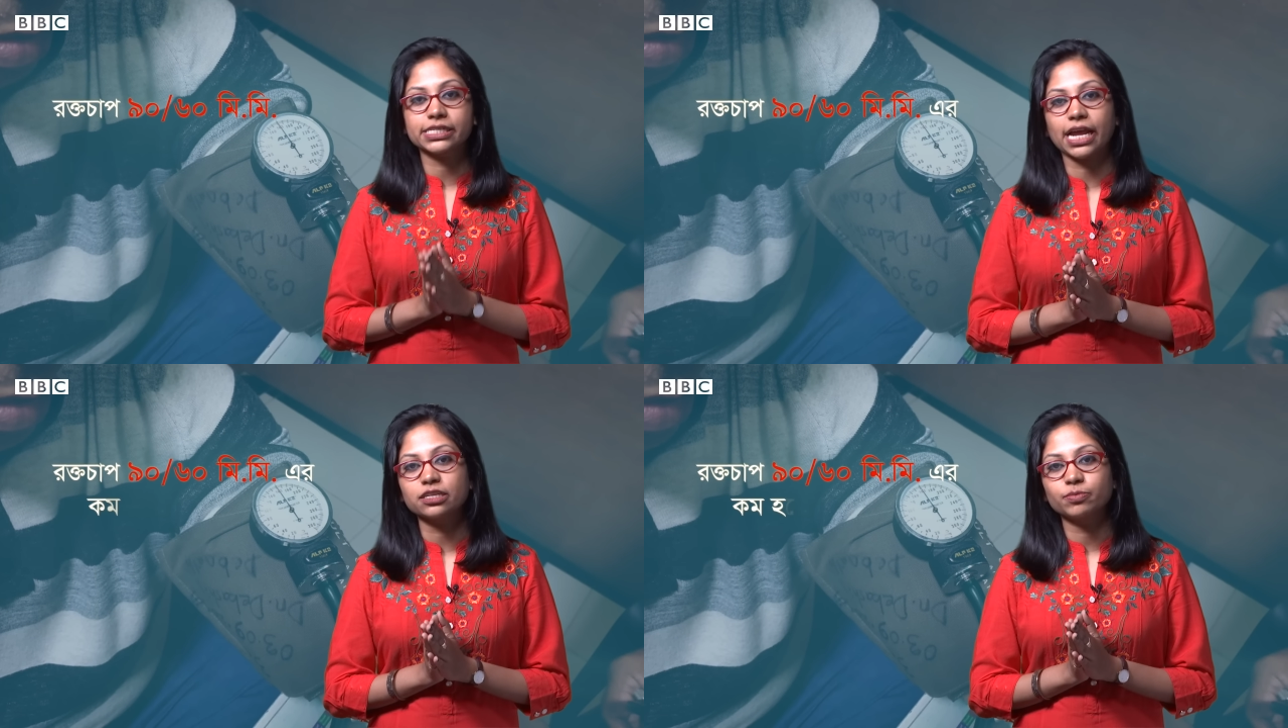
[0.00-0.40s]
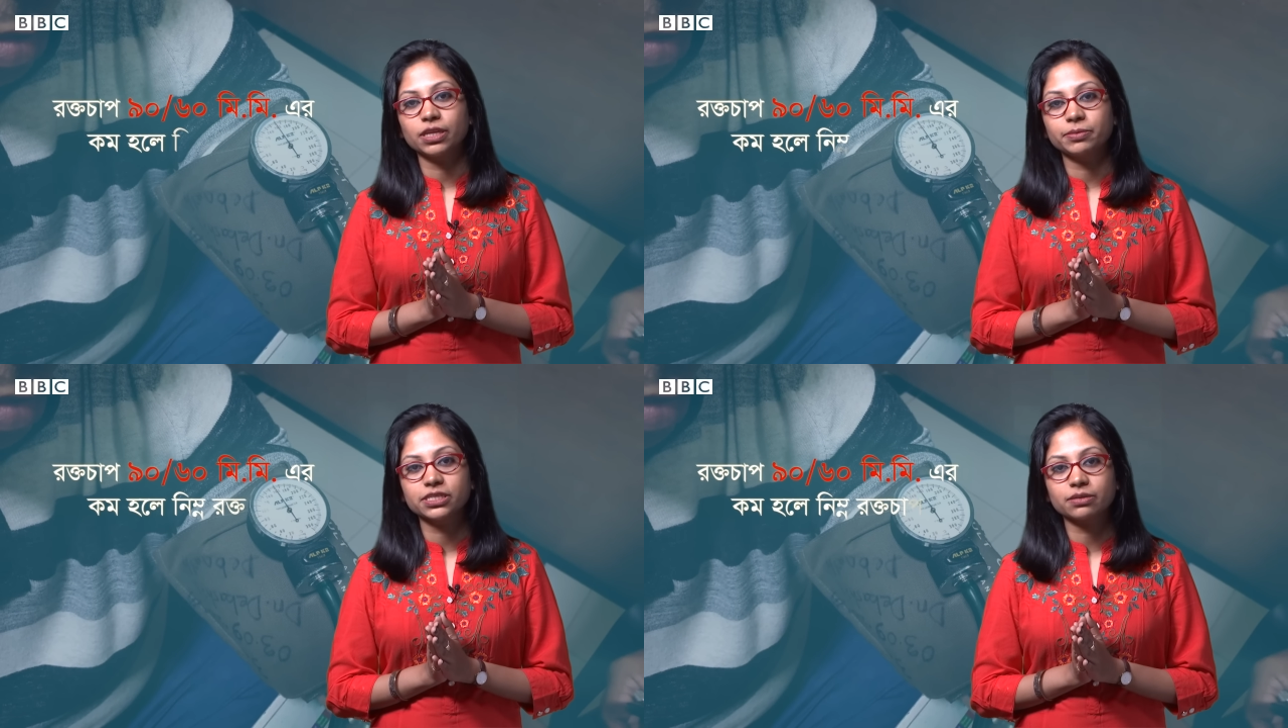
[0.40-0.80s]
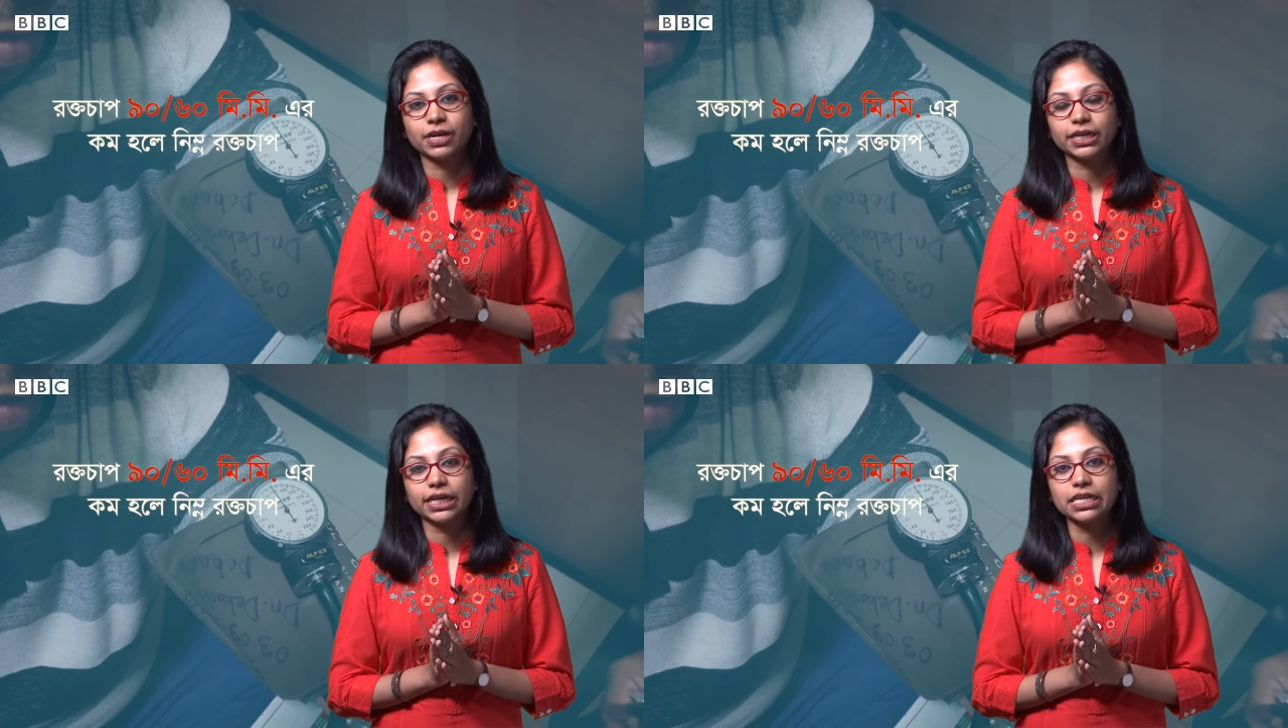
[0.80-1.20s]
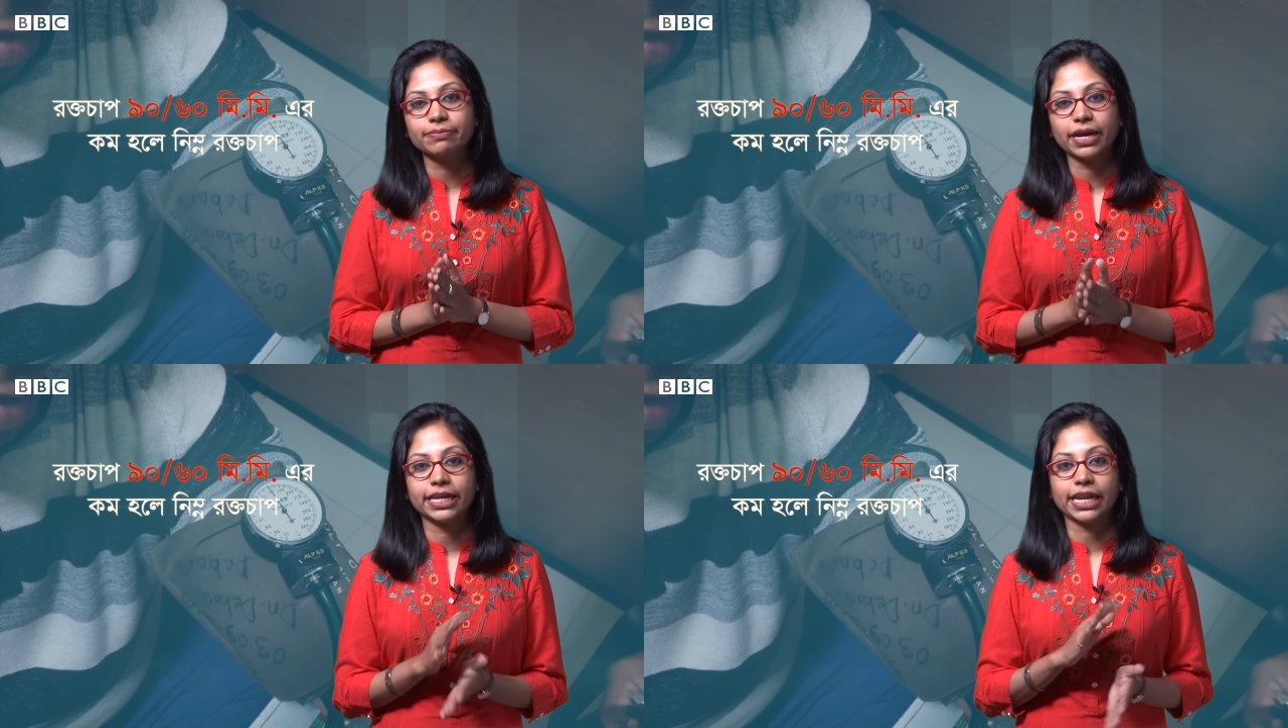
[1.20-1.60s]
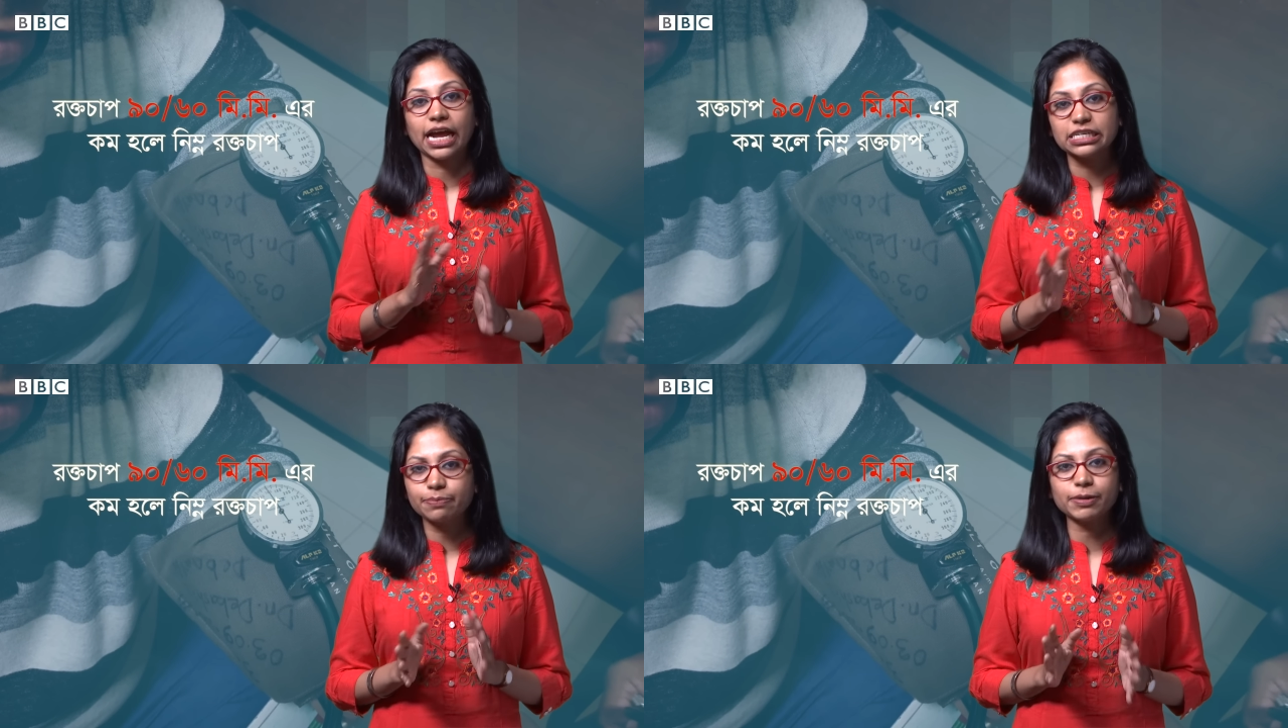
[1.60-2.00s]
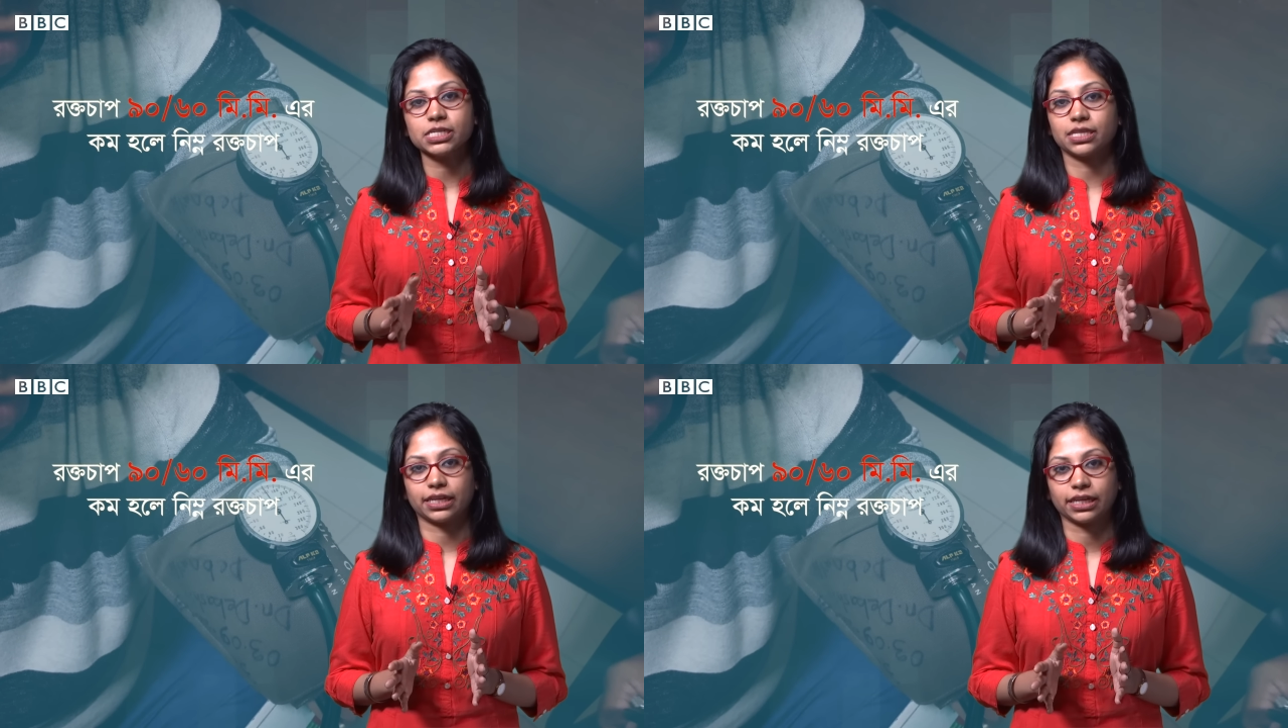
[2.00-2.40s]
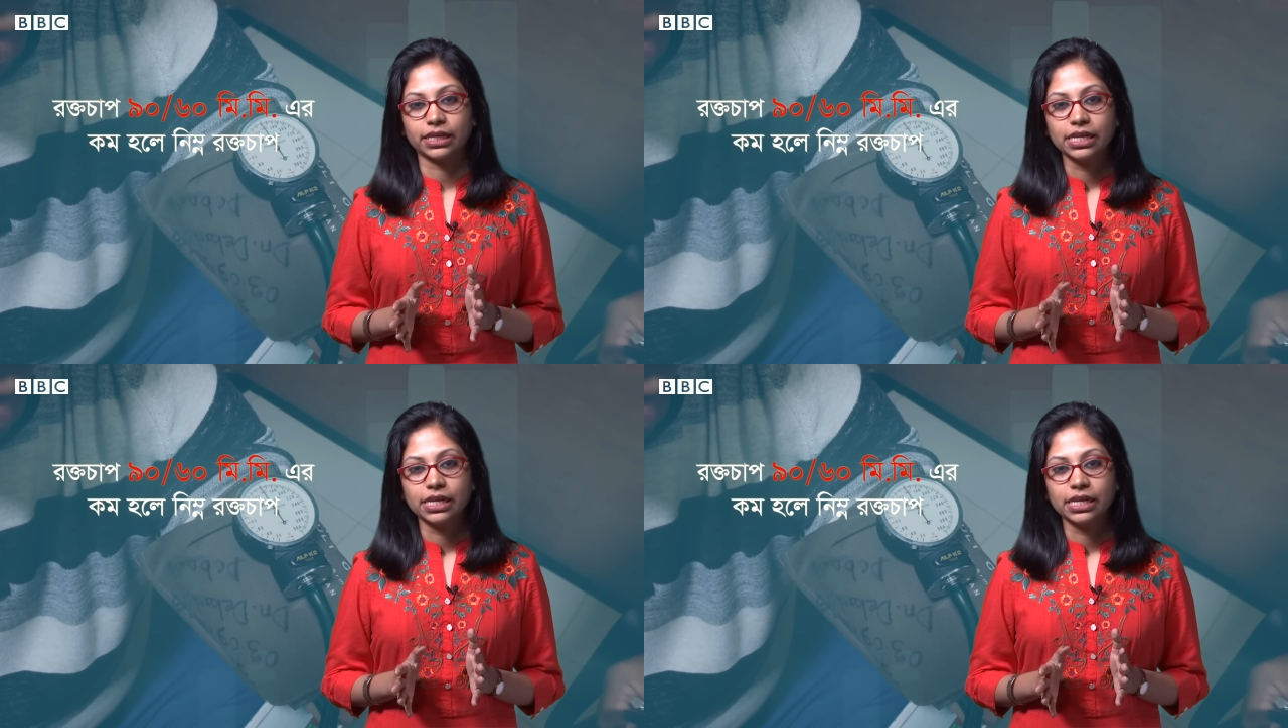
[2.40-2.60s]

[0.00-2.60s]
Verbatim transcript: ষাট মিলিমিটার মার্কারি বা এর আশেপাশে থাকে